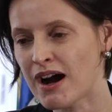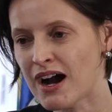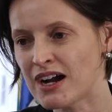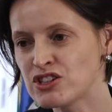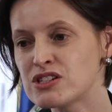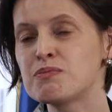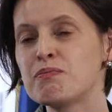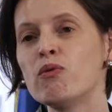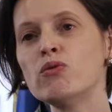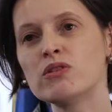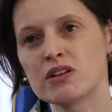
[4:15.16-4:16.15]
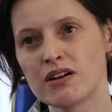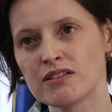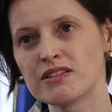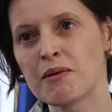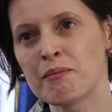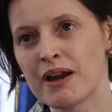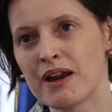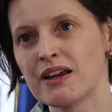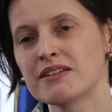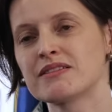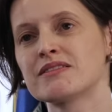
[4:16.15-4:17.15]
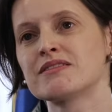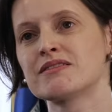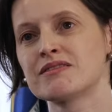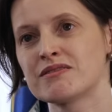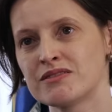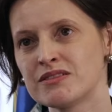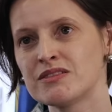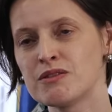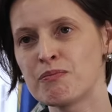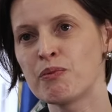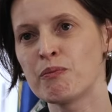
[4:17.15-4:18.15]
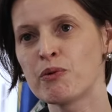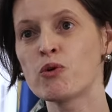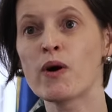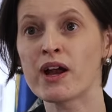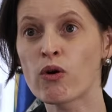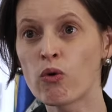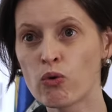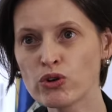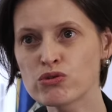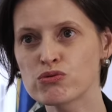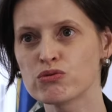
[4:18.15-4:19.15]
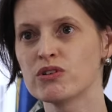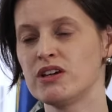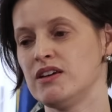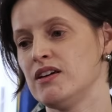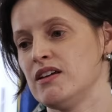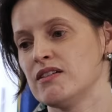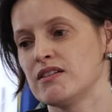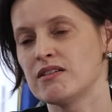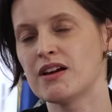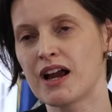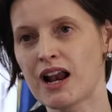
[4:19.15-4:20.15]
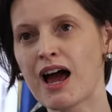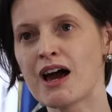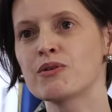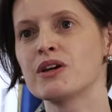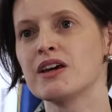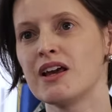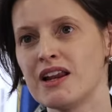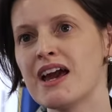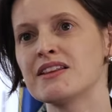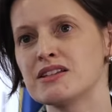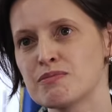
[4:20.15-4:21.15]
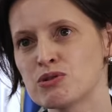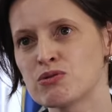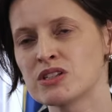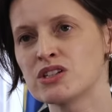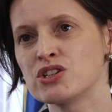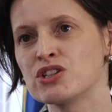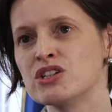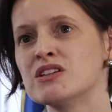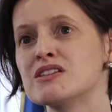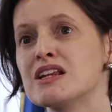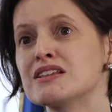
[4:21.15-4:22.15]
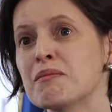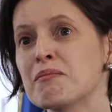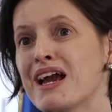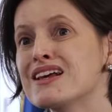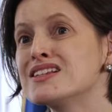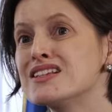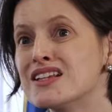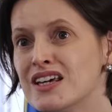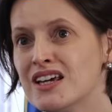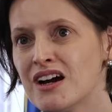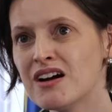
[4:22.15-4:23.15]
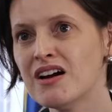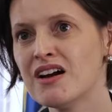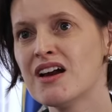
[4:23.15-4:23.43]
a, a disputa também por um recurso que é claro que ele é das pessoas atingidas, ele também acirra